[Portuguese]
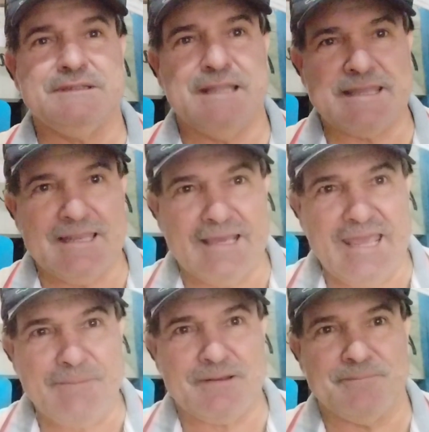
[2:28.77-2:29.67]
Naquela
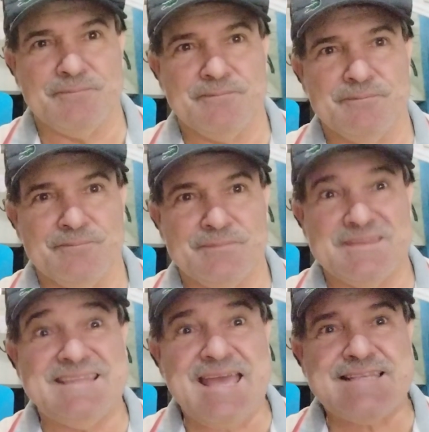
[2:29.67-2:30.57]
época,
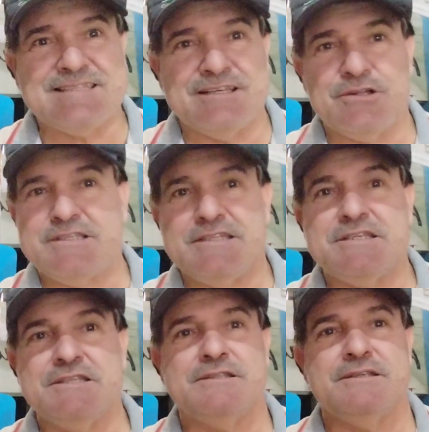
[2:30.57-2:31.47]
10 anos, eu tinha
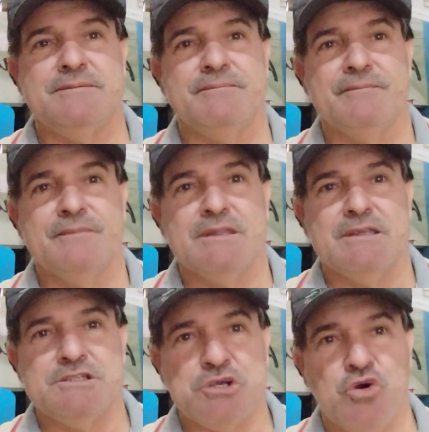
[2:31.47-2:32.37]
esquecido.
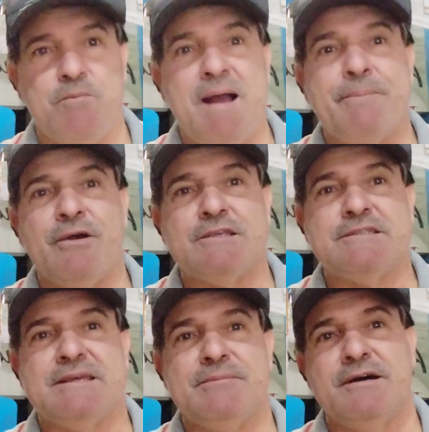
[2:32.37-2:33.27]
Chegou o papel
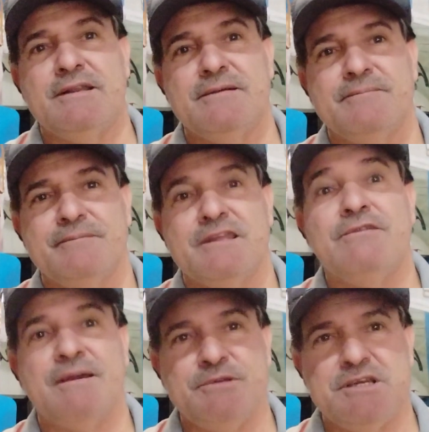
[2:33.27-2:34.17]
essa semana
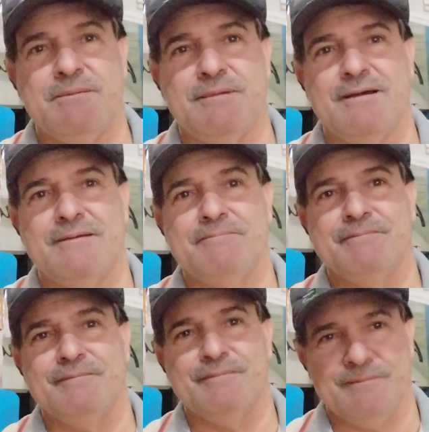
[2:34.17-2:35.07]
que vai me chamar.
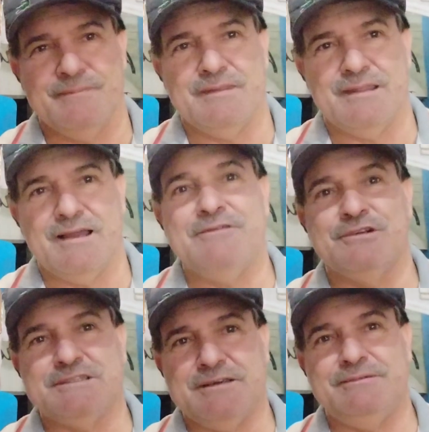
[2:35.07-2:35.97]
Aí
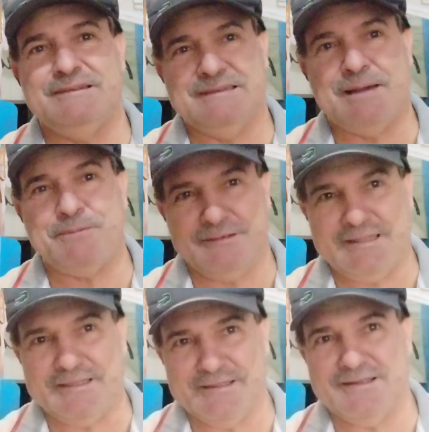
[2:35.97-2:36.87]
você dá para
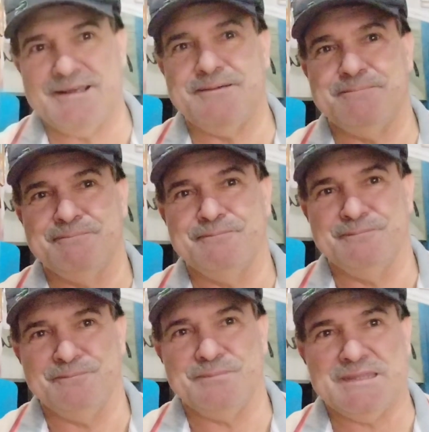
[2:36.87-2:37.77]
entender, né?
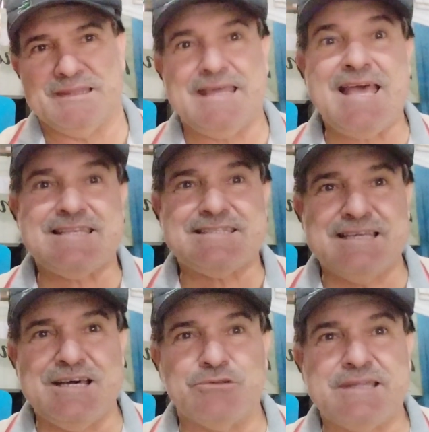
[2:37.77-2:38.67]
10
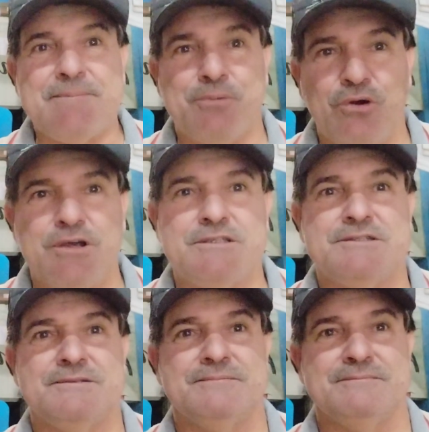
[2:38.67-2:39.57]
anos
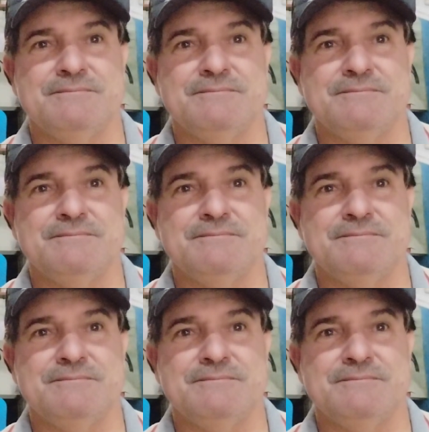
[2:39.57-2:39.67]
depois.